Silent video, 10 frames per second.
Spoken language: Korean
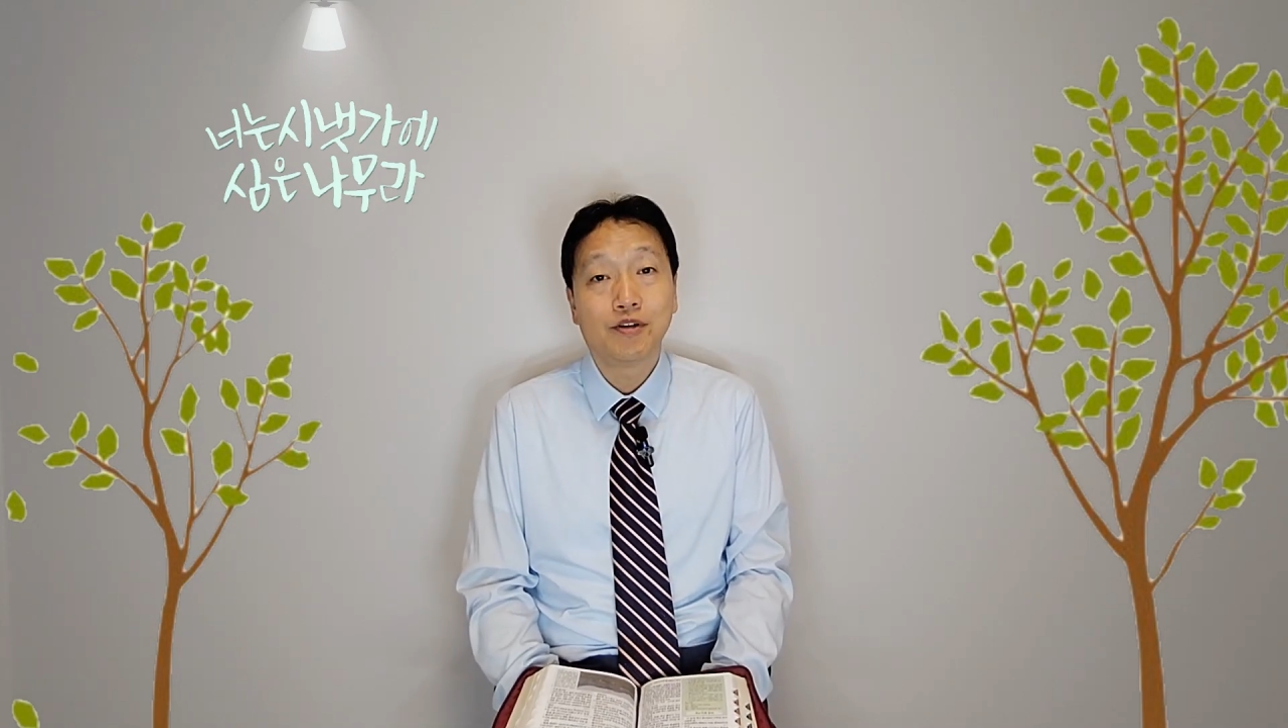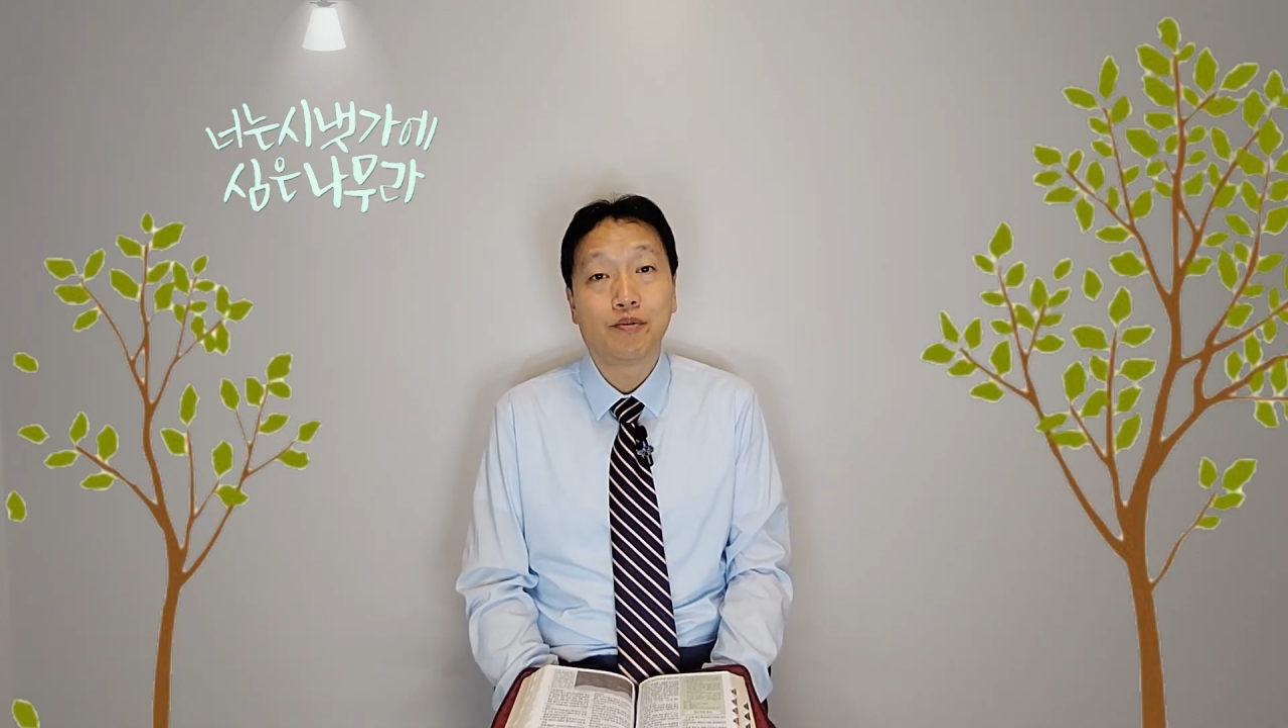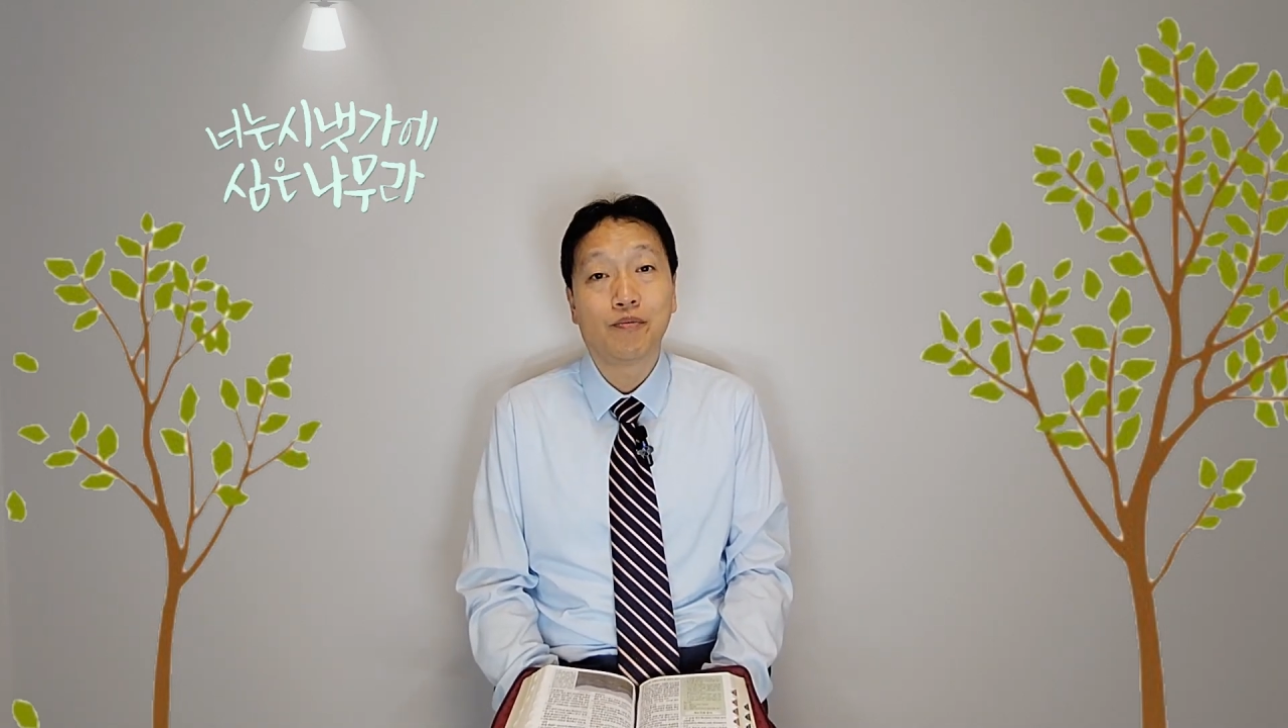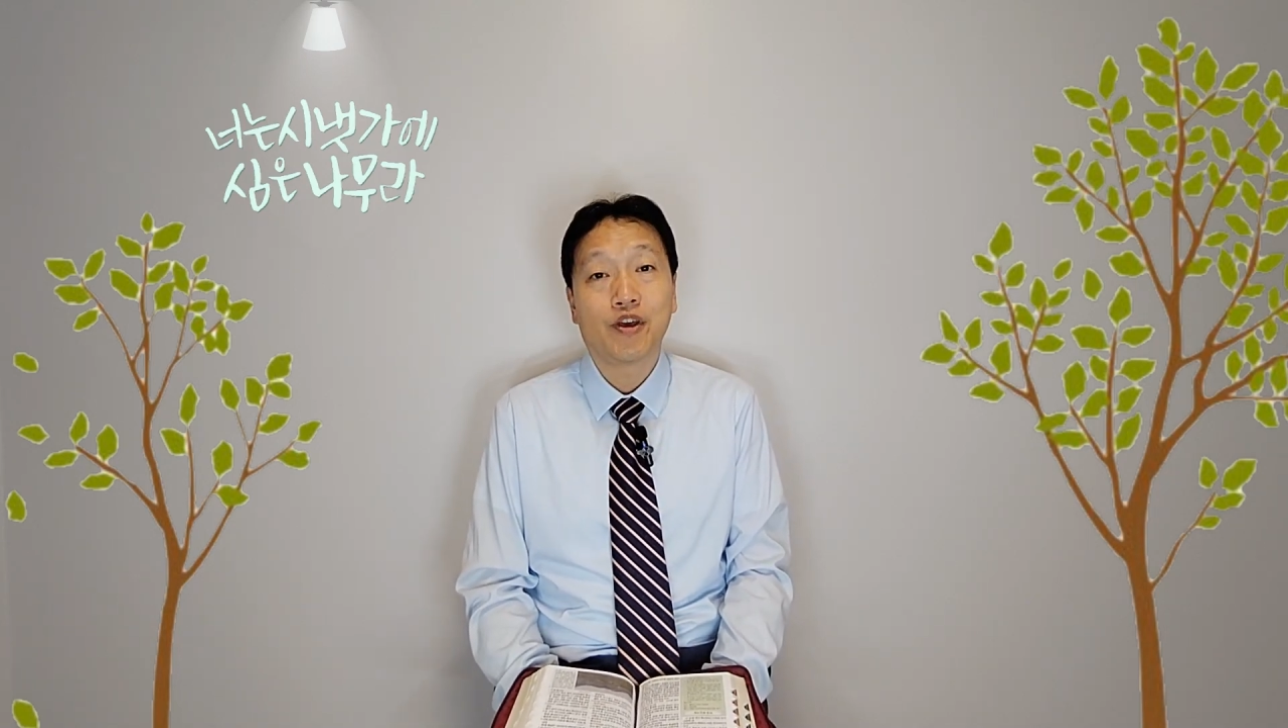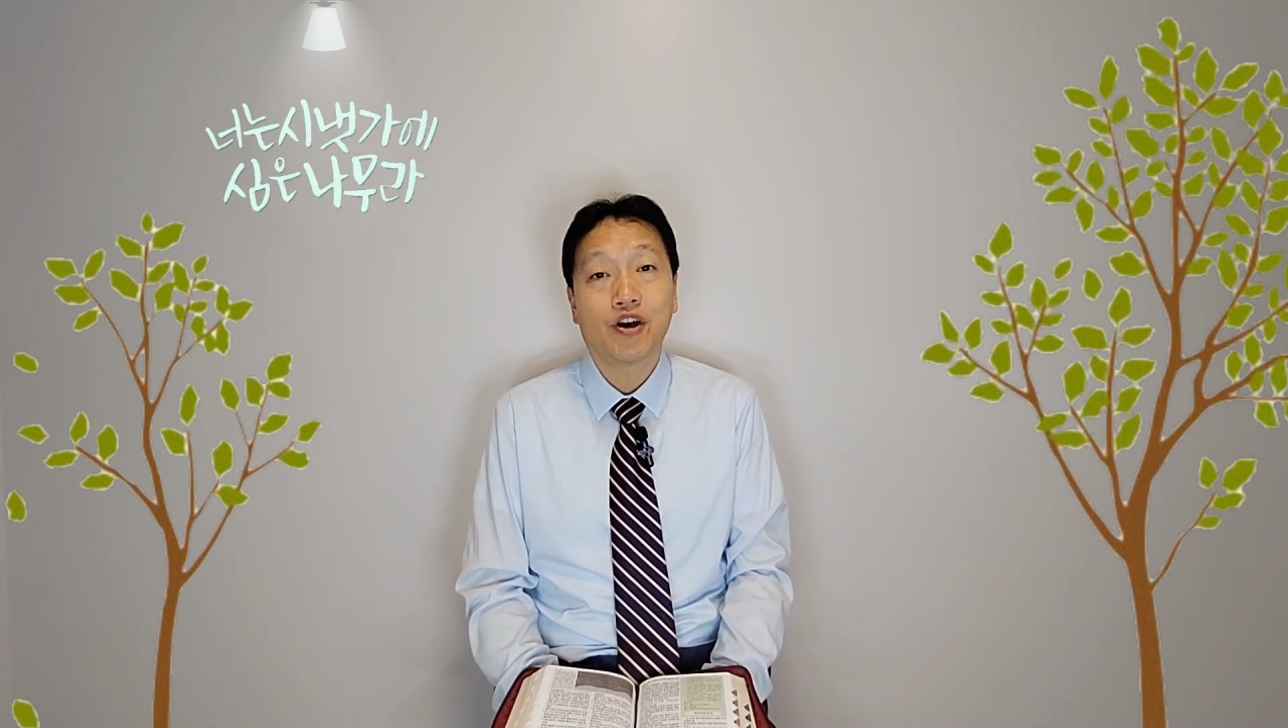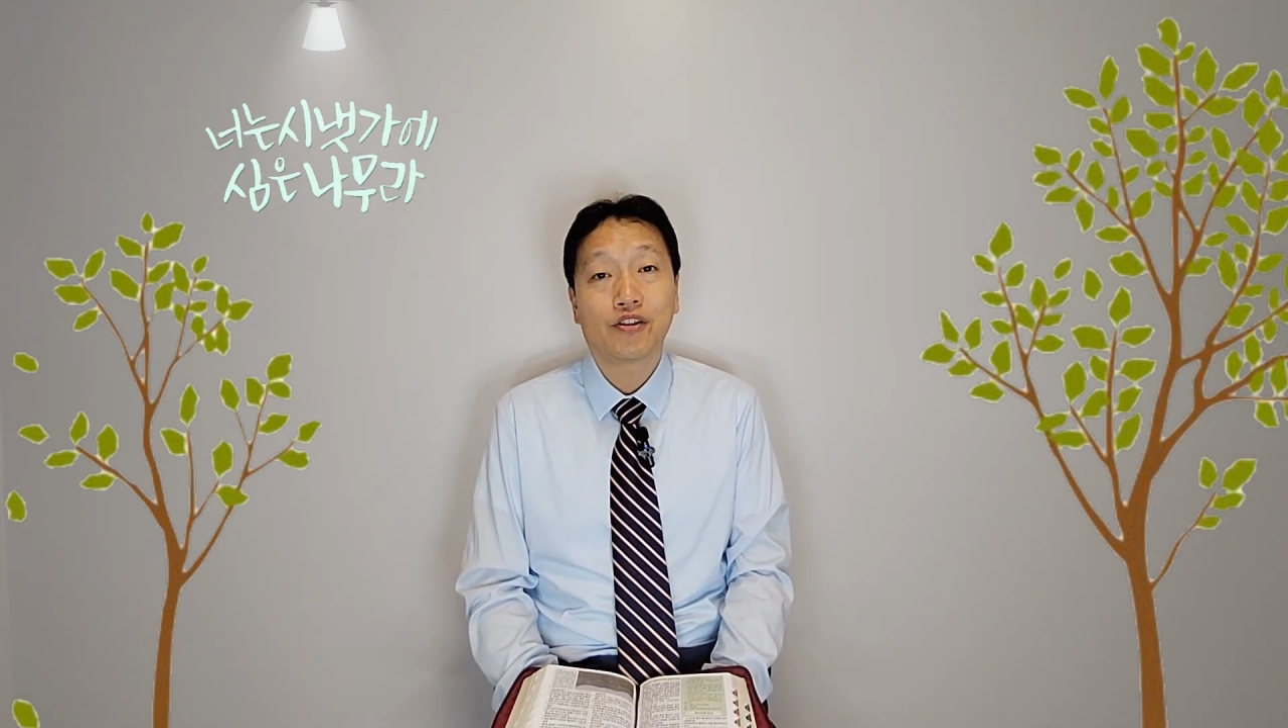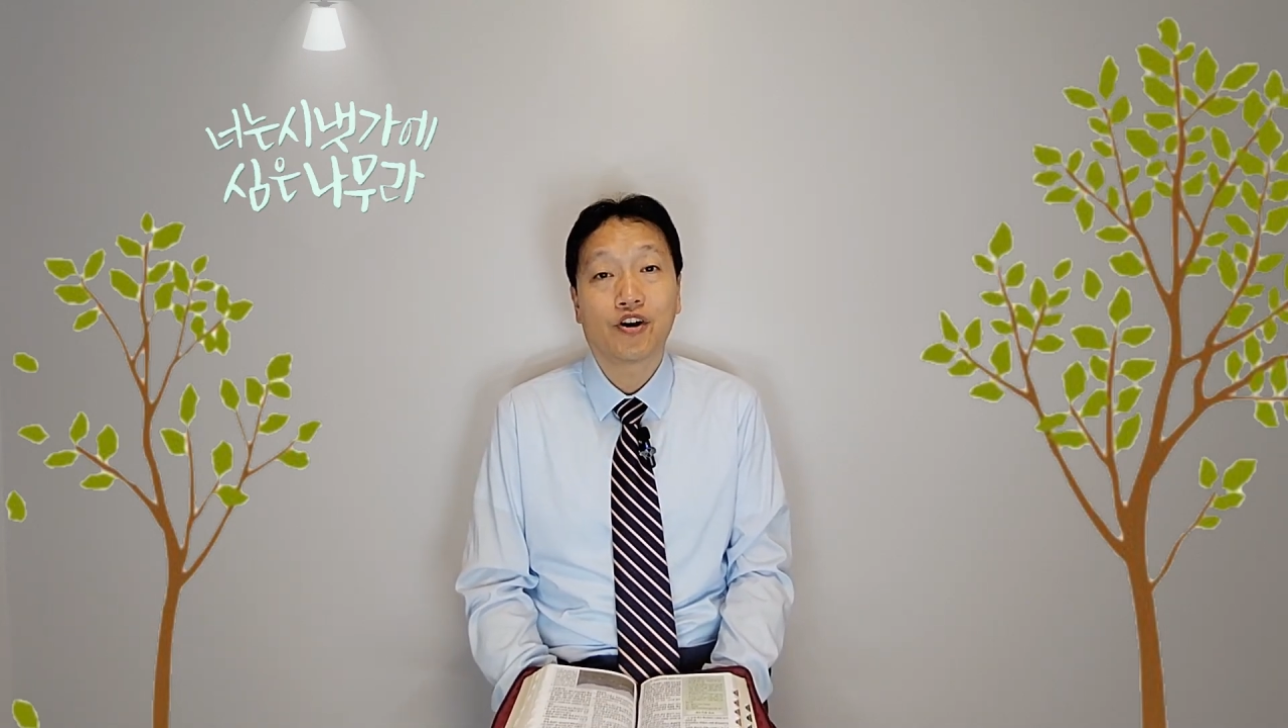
보면